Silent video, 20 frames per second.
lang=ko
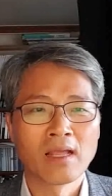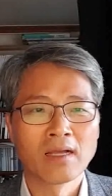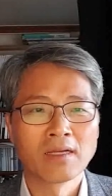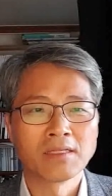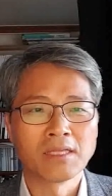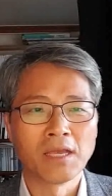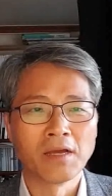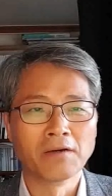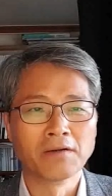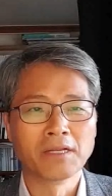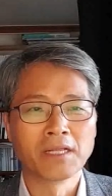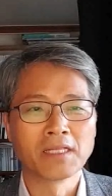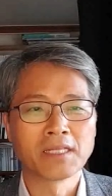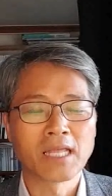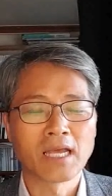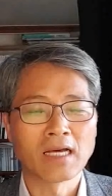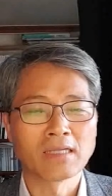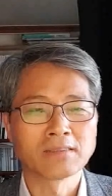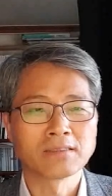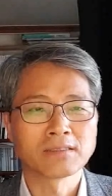예언에
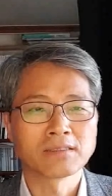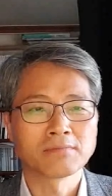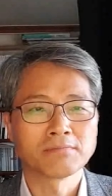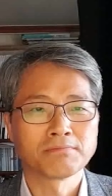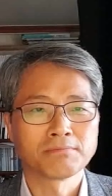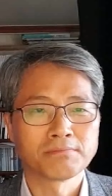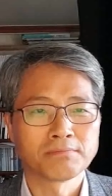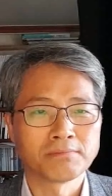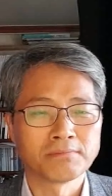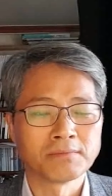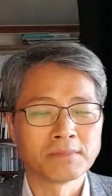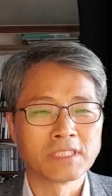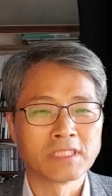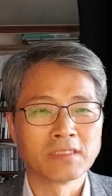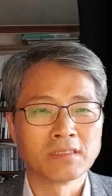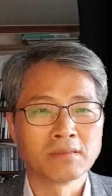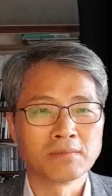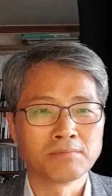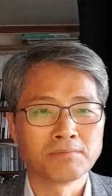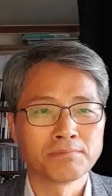대한 음,
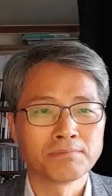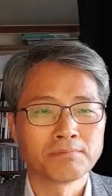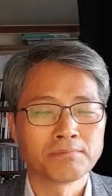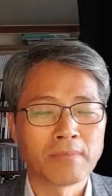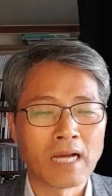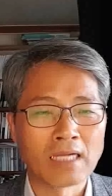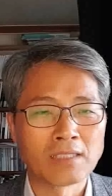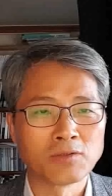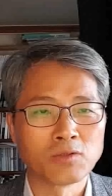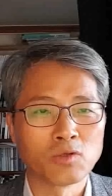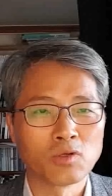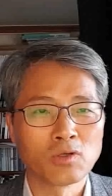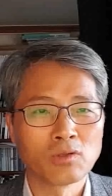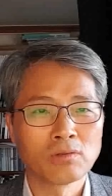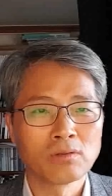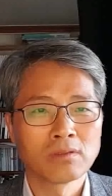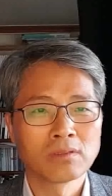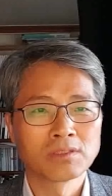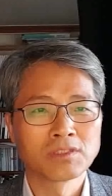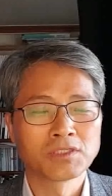이런 말도
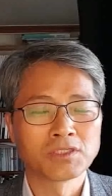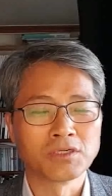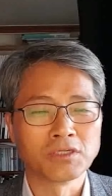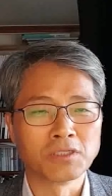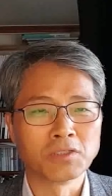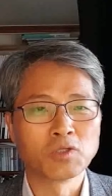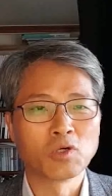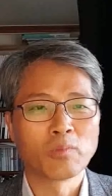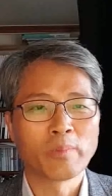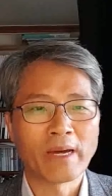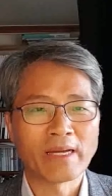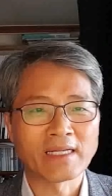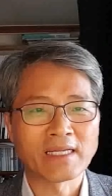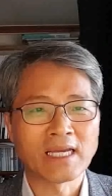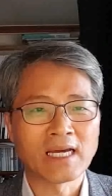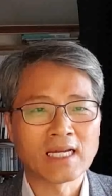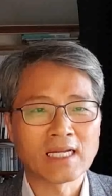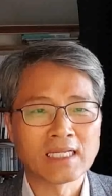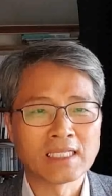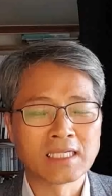정의도 바르게
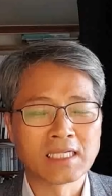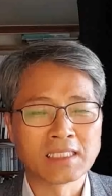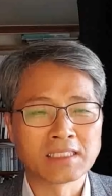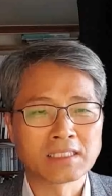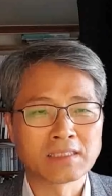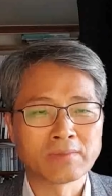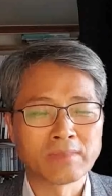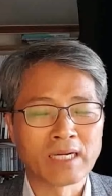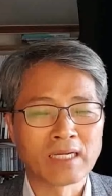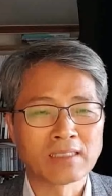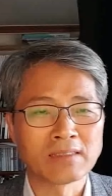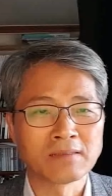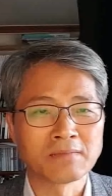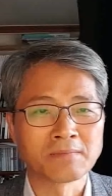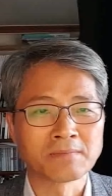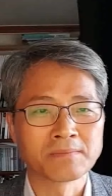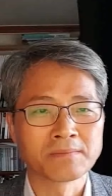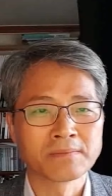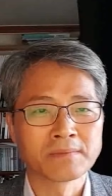알아야 되겠지만